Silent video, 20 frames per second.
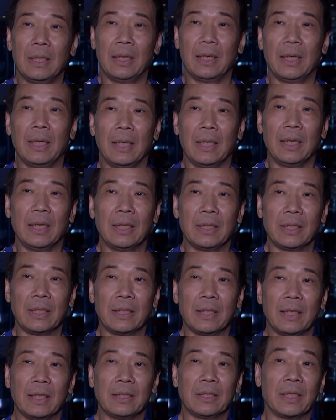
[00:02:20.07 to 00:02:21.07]
哎，二
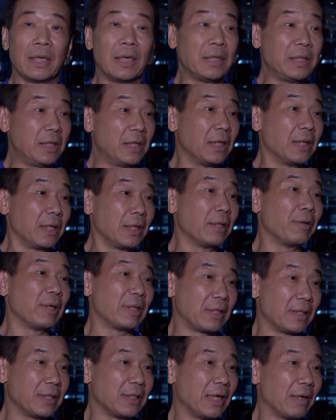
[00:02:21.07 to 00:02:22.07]
零二零二一的那
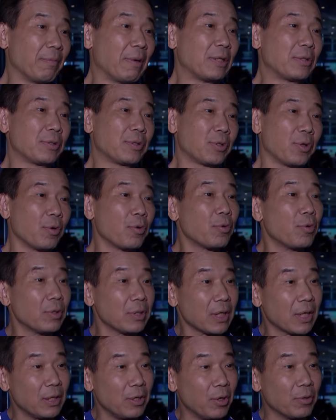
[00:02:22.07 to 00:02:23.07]
段时间嘛，就是通过
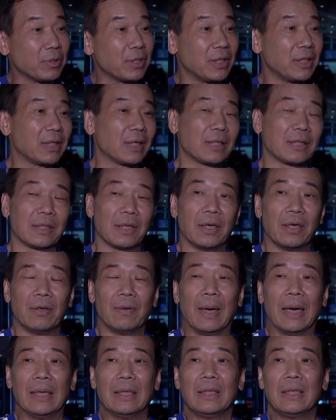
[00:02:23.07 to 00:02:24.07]
这个融资这个时
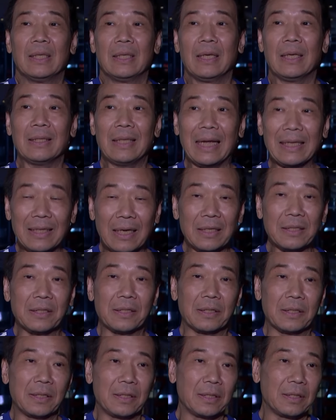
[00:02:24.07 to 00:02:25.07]
候，啊，他当
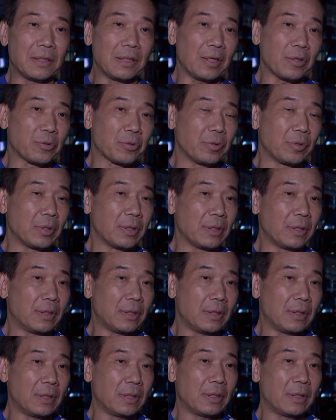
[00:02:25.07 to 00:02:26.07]
时是叫做。
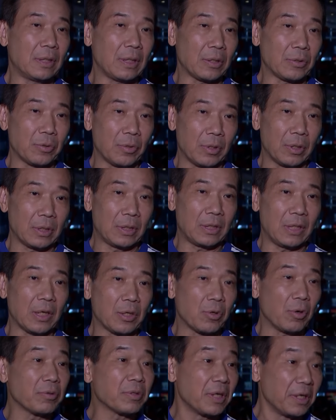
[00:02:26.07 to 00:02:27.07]
叫做
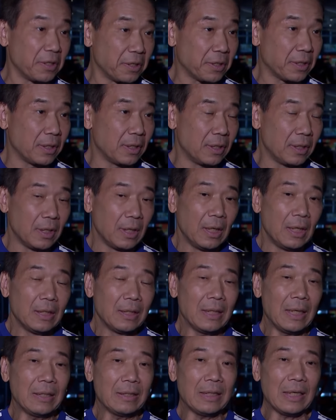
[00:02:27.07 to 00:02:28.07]
正工程师，
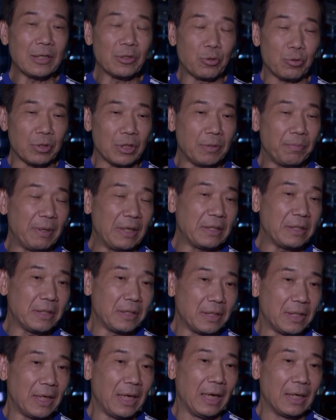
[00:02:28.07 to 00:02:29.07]
然后那个组织编制
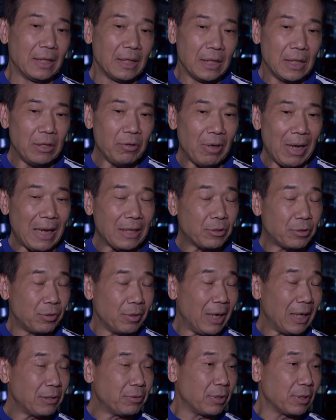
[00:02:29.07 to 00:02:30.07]
是这样，因为啊
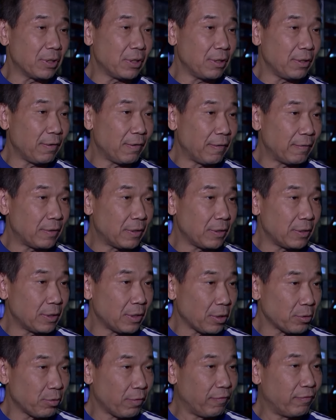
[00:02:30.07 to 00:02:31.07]
许阿雪是
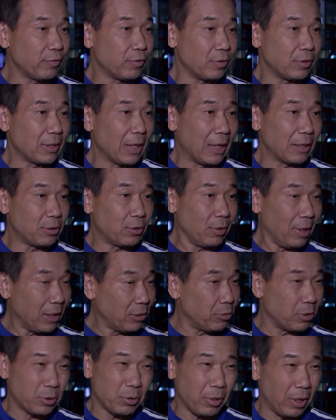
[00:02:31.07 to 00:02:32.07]
叫做副局长，许阿
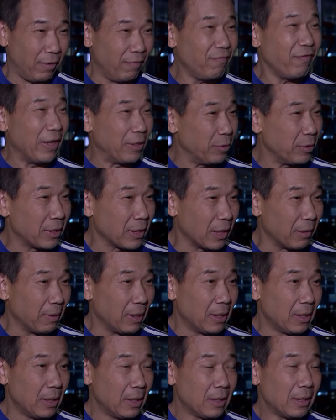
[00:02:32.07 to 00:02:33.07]
雪就很反对这个
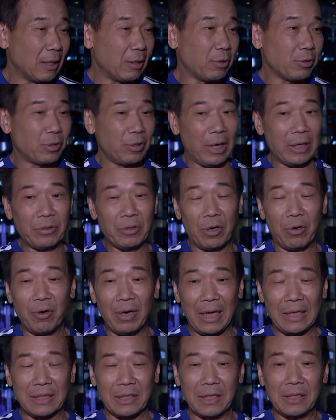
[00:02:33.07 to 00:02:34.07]
嘛。那许阿雪
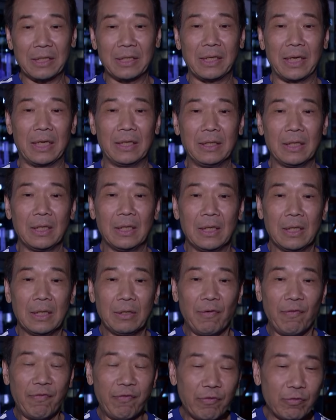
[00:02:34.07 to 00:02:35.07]
后来甚至连
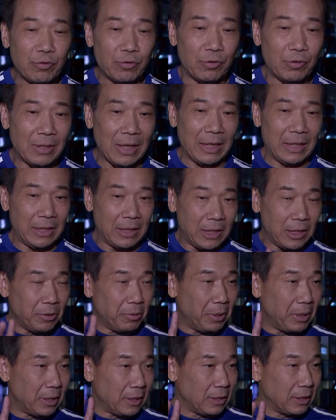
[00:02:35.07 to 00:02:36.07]
副局长，一
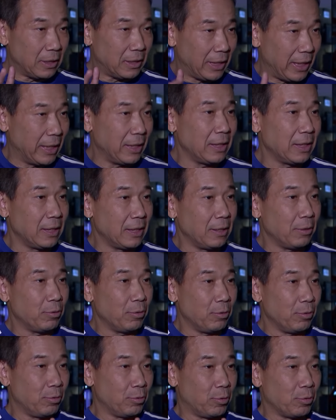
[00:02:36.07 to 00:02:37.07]
定会兼
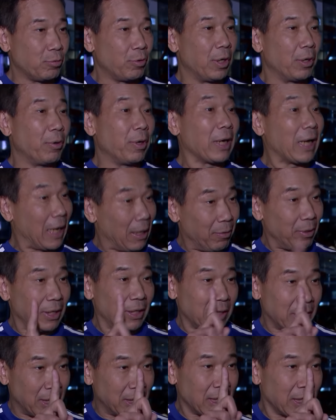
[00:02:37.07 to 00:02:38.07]
都委会开会
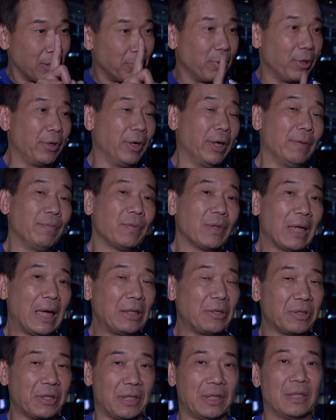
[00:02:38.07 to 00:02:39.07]
一个一个委员，他
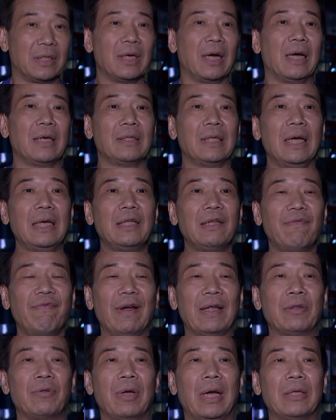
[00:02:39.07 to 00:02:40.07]
就辞掉，他他一直
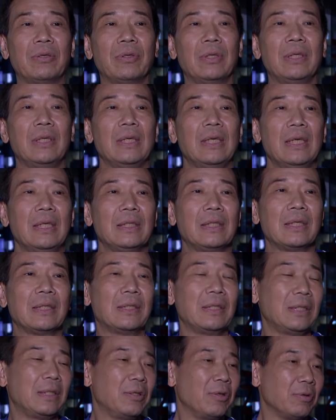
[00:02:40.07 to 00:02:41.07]
反对，他说这个
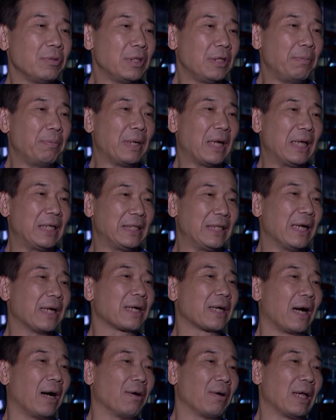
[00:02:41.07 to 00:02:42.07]
事情容积不可以这
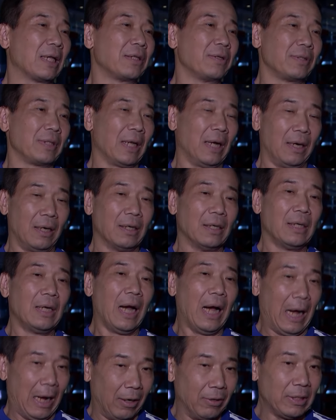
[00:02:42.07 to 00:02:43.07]
样搞了然后
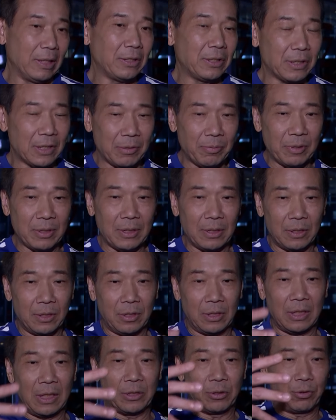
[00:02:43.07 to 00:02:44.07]
好，那这是不是
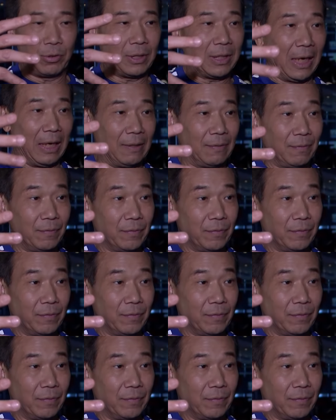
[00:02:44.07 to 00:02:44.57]
剩局长？